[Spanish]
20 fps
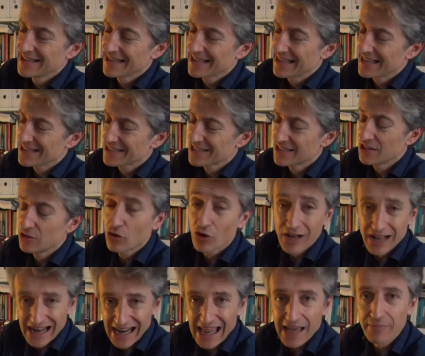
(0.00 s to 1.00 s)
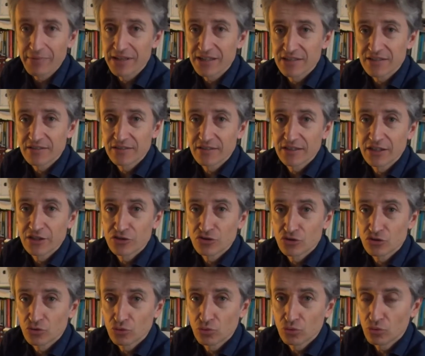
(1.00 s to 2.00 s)
que han sido claves en
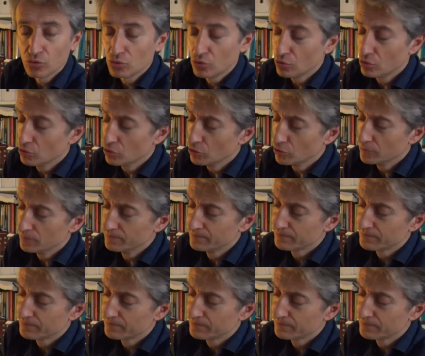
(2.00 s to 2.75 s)
su